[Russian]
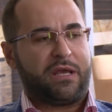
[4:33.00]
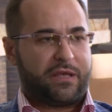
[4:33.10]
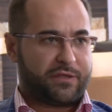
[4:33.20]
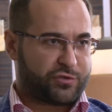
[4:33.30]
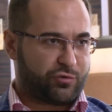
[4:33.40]

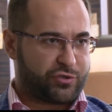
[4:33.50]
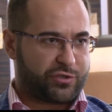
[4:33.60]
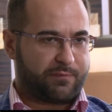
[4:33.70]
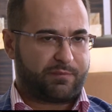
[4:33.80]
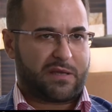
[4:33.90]
и
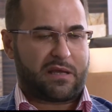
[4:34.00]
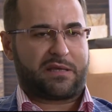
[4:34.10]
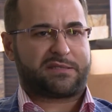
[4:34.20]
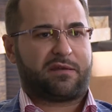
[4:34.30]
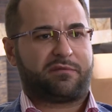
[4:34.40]
Сочи, да, как
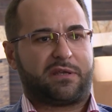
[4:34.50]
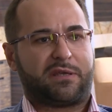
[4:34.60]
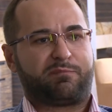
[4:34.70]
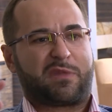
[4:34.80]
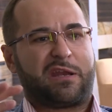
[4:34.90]

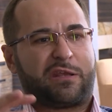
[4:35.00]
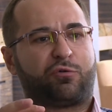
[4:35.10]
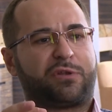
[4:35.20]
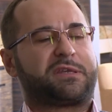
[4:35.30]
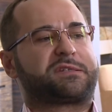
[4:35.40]
основные
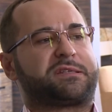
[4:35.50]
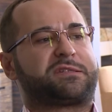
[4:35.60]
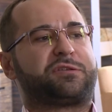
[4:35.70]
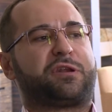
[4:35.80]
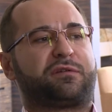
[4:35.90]
регионы, где
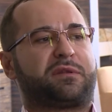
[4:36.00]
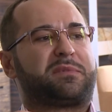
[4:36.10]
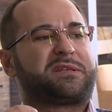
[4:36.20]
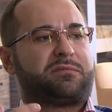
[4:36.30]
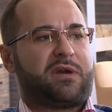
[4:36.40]
сконцентрировано
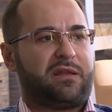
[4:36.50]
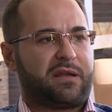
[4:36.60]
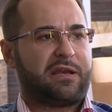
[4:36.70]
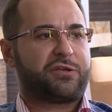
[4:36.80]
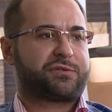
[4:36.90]
максимальное
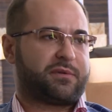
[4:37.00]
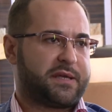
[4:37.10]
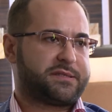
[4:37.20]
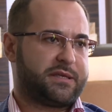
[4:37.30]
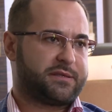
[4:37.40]
количество
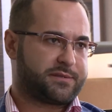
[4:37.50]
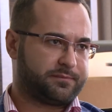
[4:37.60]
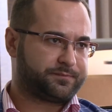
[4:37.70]
гостиниц.